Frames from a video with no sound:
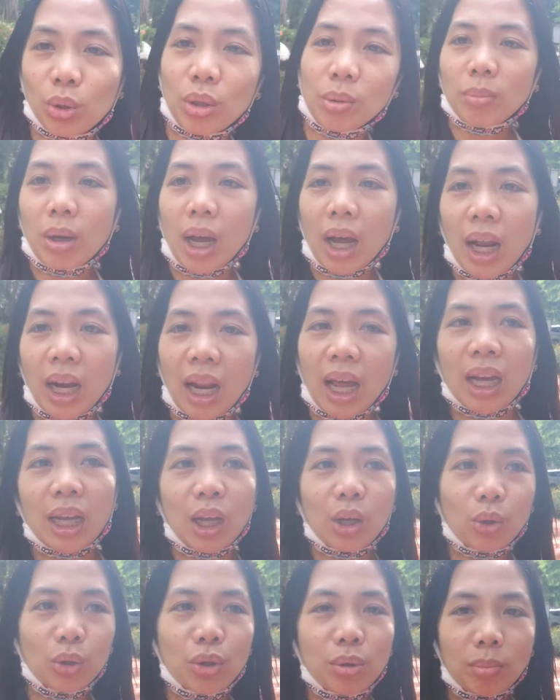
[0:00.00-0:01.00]
ko yung mga alaga
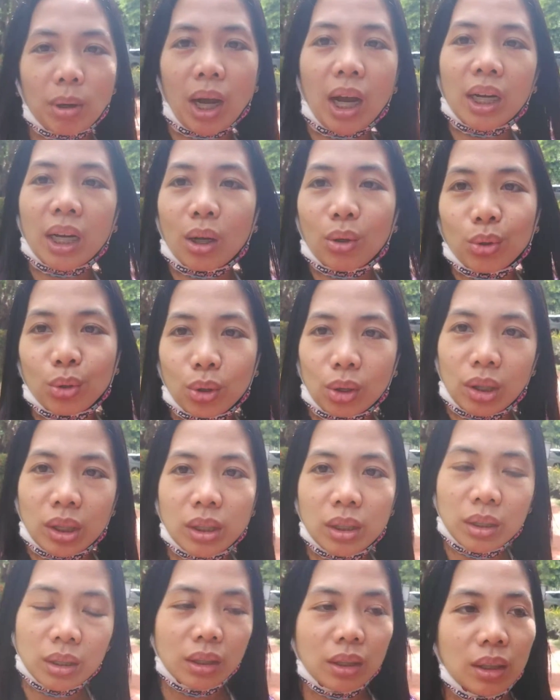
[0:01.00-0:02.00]
ko, yung mga anak ko doon.